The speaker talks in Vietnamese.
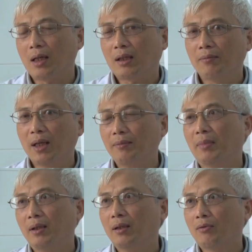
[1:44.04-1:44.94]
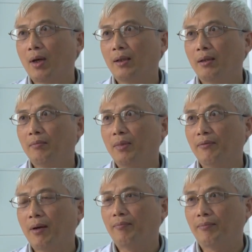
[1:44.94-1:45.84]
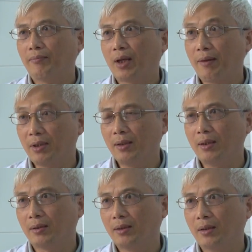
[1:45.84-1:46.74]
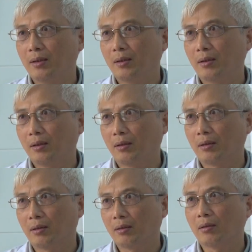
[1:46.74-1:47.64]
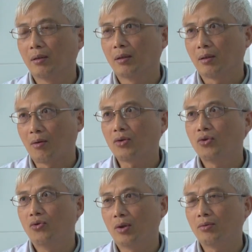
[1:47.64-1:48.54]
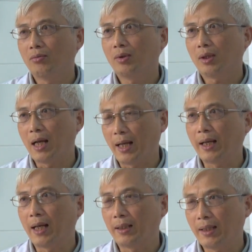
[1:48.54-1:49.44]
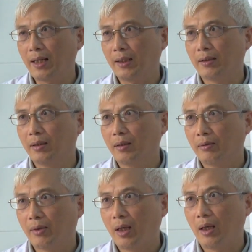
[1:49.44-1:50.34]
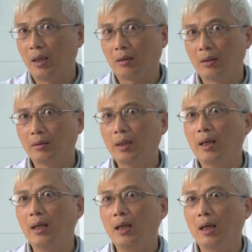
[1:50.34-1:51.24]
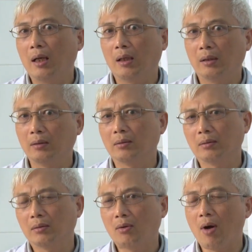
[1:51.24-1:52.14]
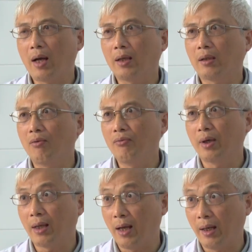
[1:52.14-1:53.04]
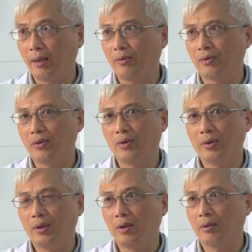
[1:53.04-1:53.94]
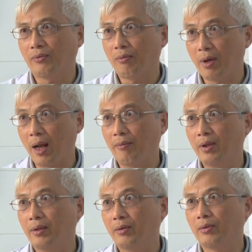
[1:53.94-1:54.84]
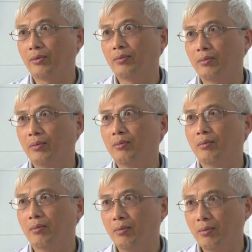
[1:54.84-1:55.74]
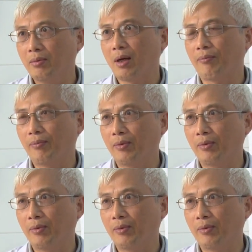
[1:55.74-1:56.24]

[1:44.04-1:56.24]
Các cái bệnh mà liên quan đến mỹ phẩm kém chất lượng thì có xu hướng đúng là càng ngày càng tăng. Và thực tế là qua cái công việc hàng ngày của tôi ở phòng khám thì tôi cũng cũng cũng gặp